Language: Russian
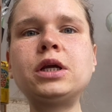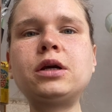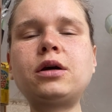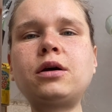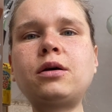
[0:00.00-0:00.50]

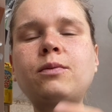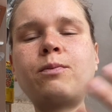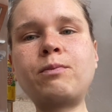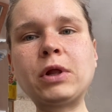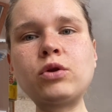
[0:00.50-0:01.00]
а,
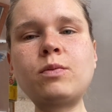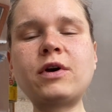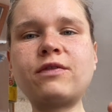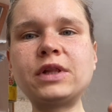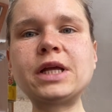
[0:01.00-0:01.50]

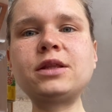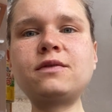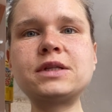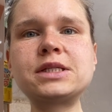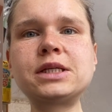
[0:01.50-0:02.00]
поломка
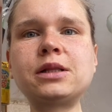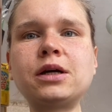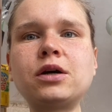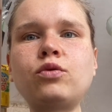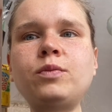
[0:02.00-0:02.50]
фалатного цикла,
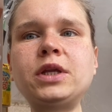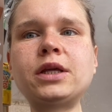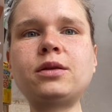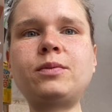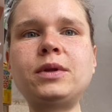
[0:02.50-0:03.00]
как у
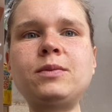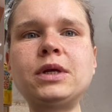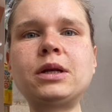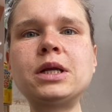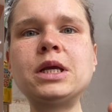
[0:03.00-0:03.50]
меня,
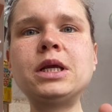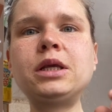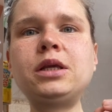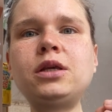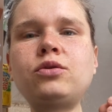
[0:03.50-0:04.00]
например.
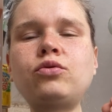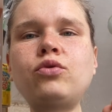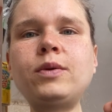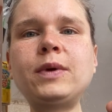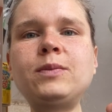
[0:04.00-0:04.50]
И
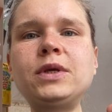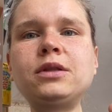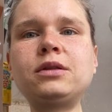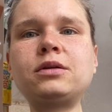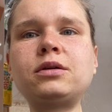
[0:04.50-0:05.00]
другой
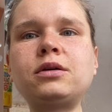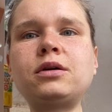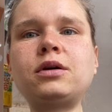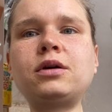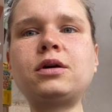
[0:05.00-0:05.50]
момент
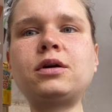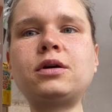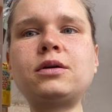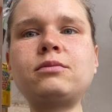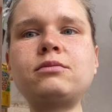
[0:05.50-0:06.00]

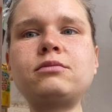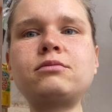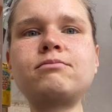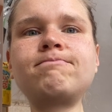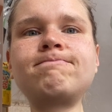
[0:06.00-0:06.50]
а, –
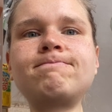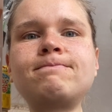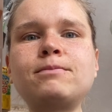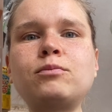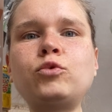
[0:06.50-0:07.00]

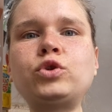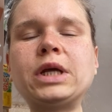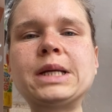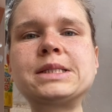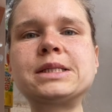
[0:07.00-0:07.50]

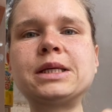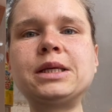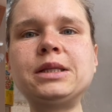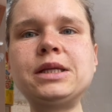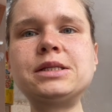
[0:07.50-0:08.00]
мутация
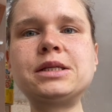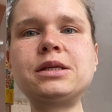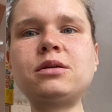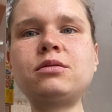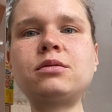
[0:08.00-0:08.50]

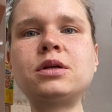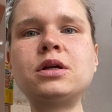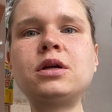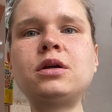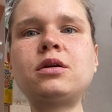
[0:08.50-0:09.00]
генетики.
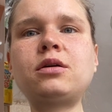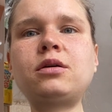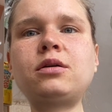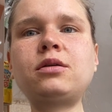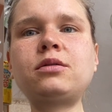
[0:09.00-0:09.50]

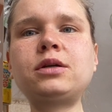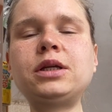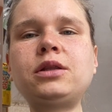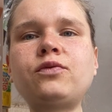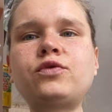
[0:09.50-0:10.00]
А,
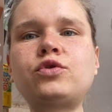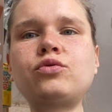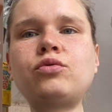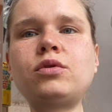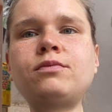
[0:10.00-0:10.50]
это
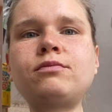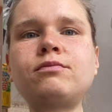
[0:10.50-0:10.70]
все